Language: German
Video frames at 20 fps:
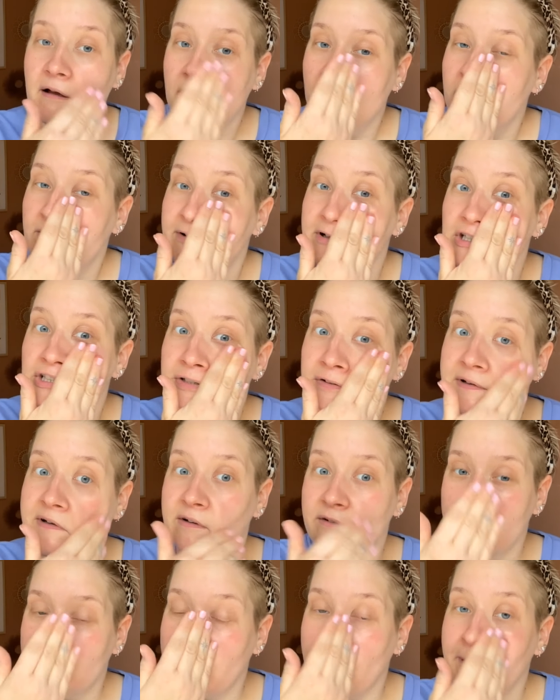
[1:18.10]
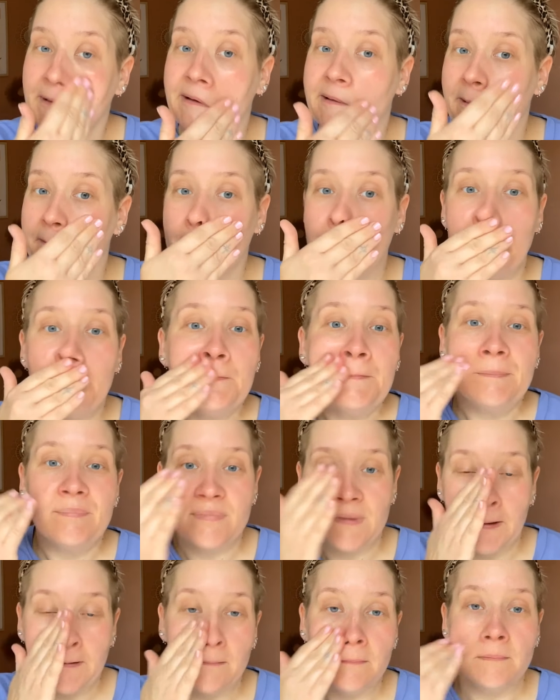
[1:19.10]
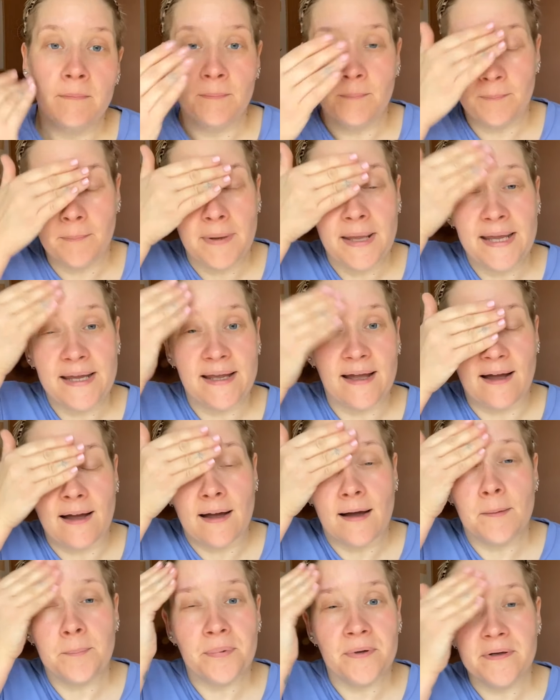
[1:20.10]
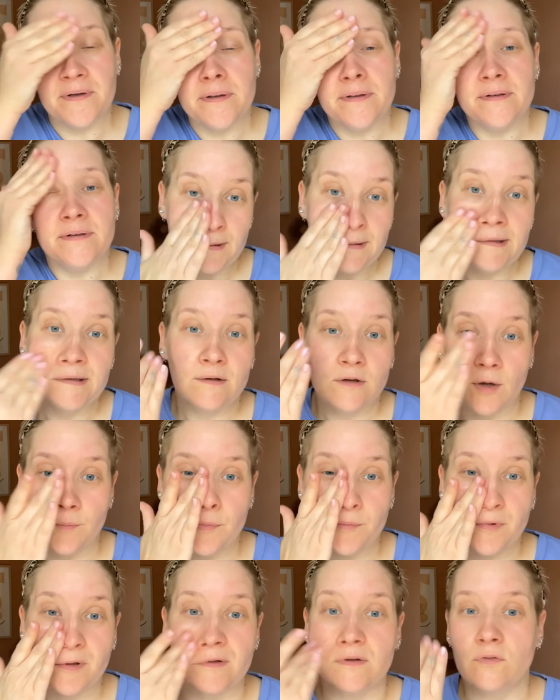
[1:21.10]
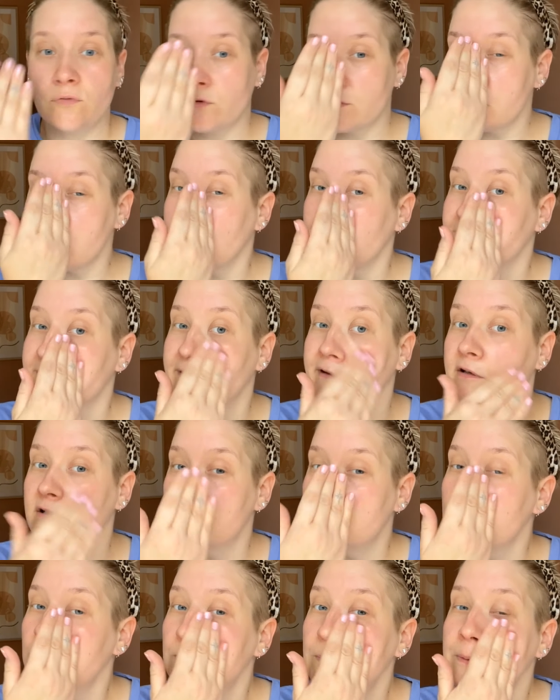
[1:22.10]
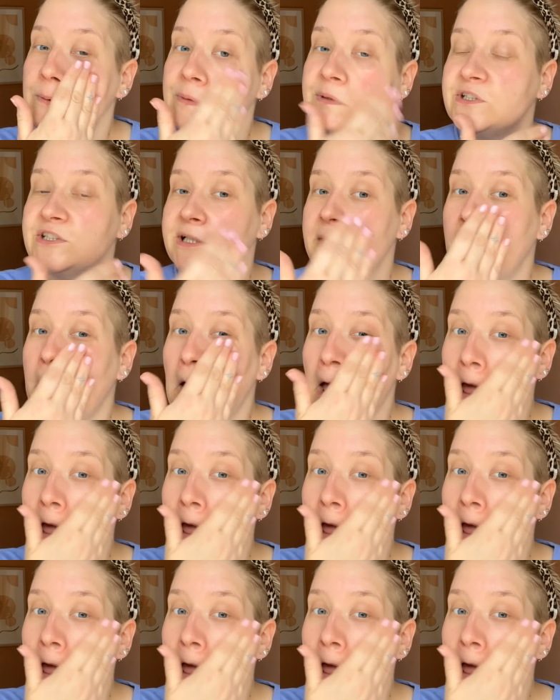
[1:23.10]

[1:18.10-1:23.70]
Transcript: Verschwinden von Make-up. Ich komme übrigens frisch aus der Dusche.